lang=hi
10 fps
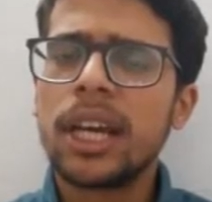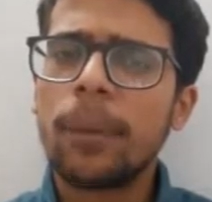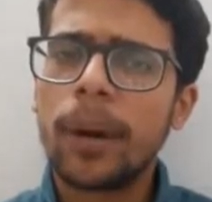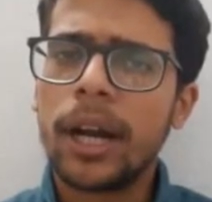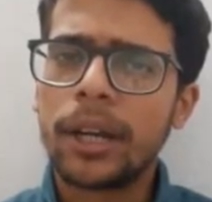
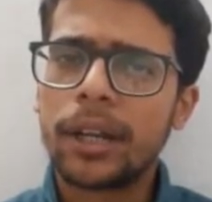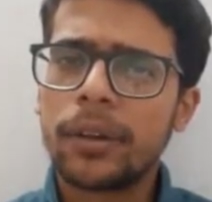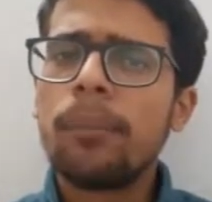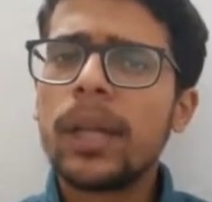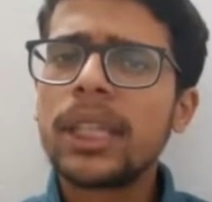कपाट
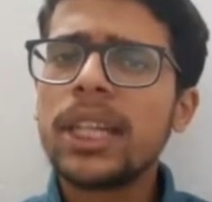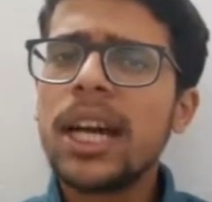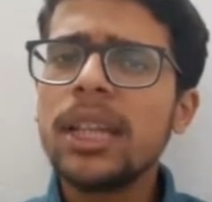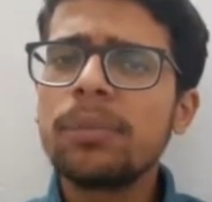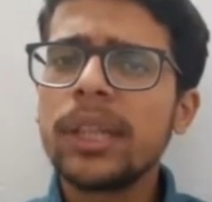
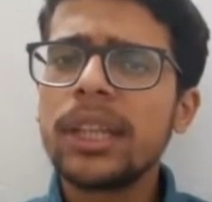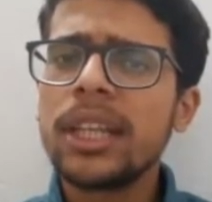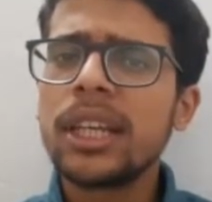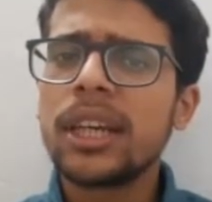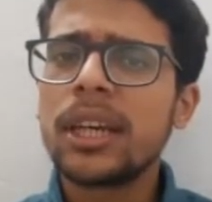बद्रीनाथ
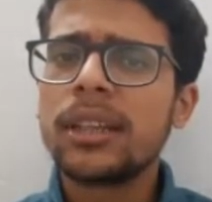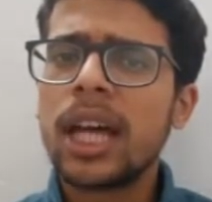मंदिर के